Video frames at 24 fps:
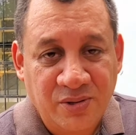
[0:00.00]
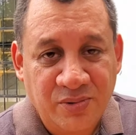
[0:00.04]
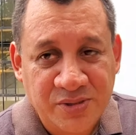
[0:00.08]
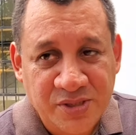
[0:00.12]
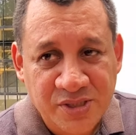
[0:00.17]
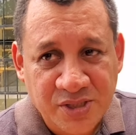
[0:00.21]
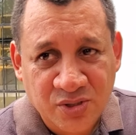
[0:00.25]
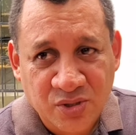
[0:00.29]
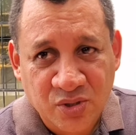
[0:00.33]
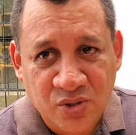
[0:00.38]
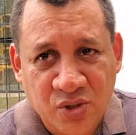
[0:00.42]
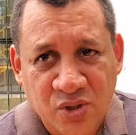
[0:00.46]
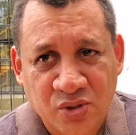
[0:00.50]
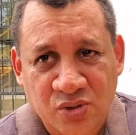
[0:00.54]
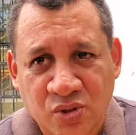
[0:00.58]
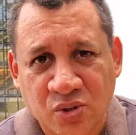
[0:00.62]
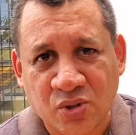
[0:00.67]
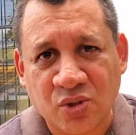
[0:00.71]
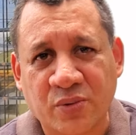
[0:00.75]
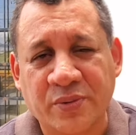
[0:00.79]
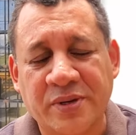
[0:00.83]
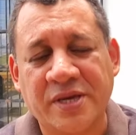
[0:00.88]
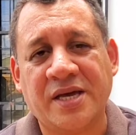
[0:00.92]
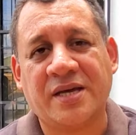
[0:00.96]
Luisito. No,
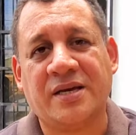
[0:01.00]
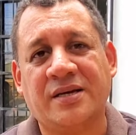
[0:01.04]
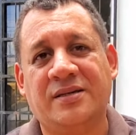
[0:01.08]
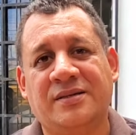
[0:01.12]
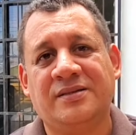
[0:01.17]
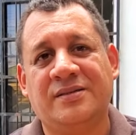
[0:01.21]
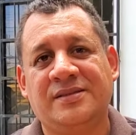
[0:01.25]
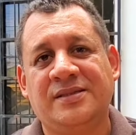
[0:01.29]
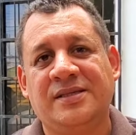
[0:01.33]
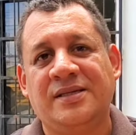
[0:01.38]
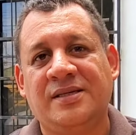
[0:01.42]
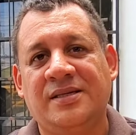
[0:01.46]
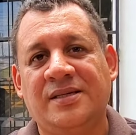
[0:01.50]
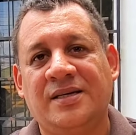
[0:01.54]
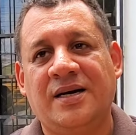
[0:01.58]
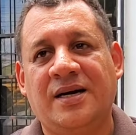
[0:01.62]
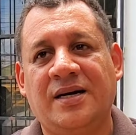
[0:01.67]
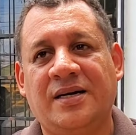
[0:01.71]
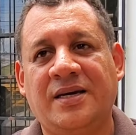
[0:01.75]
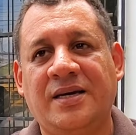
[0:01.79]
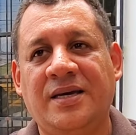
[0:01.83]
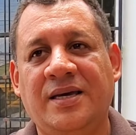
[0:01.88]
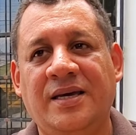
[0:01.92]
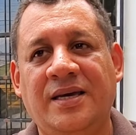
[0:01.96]
todo bien.
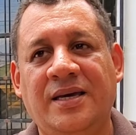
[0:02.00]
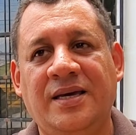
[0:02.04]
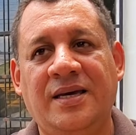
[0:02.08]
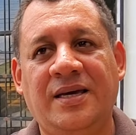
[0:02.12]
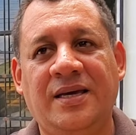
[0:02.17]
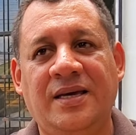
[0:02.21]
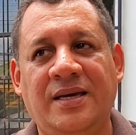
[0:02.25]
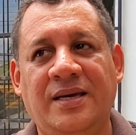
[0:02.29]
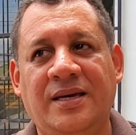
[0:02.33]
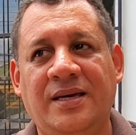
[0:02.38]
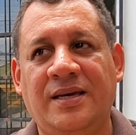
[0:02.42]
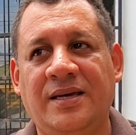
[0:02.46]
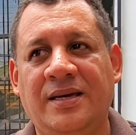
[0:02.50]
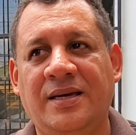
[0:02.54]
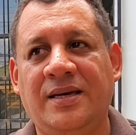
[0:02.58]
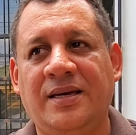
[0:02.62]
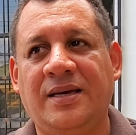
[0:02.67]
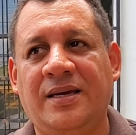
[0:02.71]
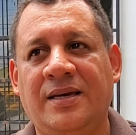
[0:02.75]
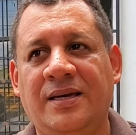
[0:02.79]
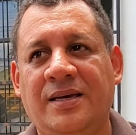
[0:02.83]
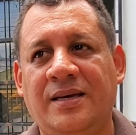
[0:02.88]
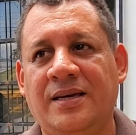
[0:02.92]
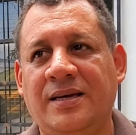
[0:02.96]
Aquí
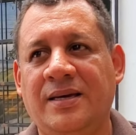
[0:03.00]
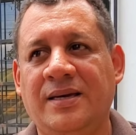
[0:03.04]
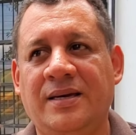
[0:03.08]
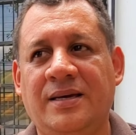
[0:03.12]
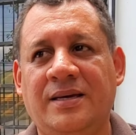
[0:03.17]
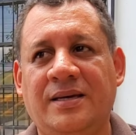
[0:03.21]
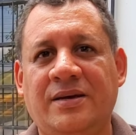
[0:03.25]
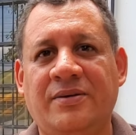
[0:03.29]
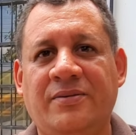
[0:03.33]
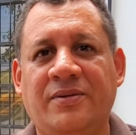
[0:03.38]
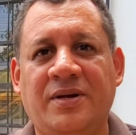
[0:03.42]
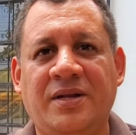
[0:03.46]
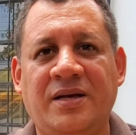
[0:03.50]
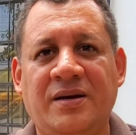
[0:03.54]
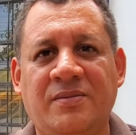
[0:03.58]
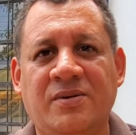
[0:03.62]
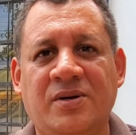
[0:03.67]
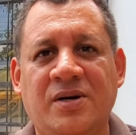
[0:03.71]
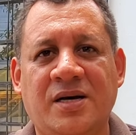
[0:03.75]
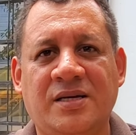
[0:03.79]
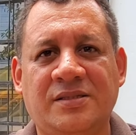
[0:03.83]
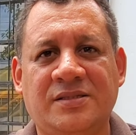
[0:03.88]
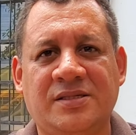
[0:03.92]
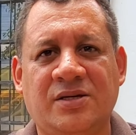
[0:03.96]
eh, que
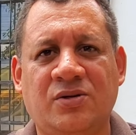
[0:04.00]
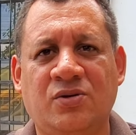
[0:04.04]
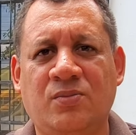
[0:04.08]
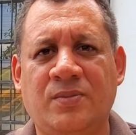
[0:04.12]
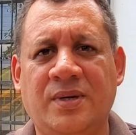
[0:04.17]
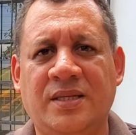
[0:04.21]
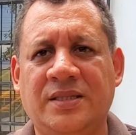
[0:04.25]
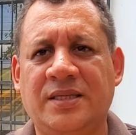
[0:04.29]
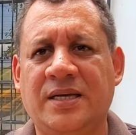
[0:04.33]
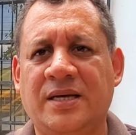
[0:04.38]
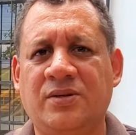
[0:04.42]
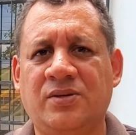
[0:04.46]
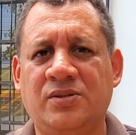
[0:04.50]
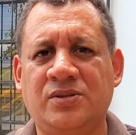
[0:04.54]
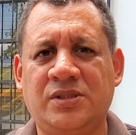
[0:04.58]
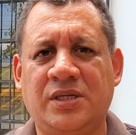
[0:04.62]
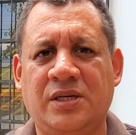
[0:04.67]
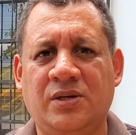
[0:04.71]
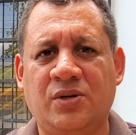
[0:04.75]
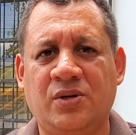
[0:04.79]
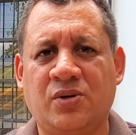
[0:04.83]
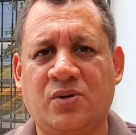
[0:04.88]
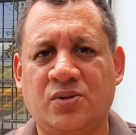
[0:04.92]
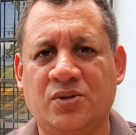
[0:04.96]
veníamos a hacer un mandado, y
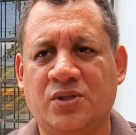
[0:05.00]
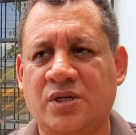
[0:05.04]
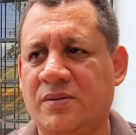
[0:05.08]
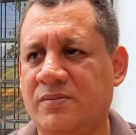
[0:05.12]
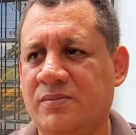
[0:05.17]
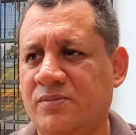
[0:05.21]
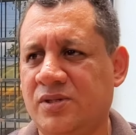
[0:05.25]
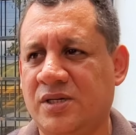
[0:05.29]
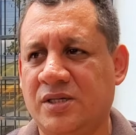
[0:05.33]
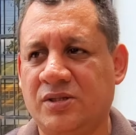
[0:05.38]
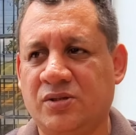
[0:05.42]
los encontramos